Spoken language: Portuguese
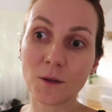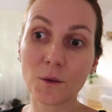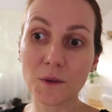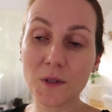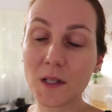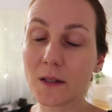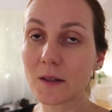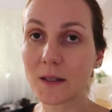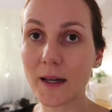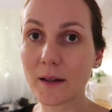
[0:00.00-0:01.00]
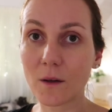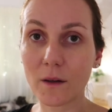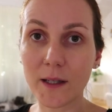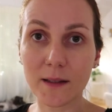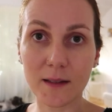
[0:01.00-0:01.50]
não conseguiram até
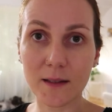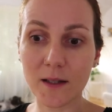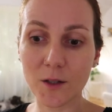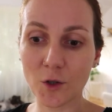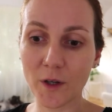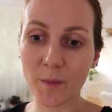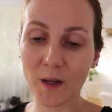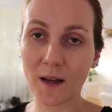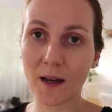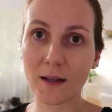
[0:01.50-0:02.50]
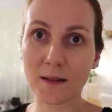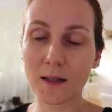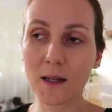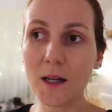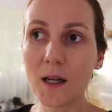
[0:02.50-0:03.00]
agora trazer a Joy para casa.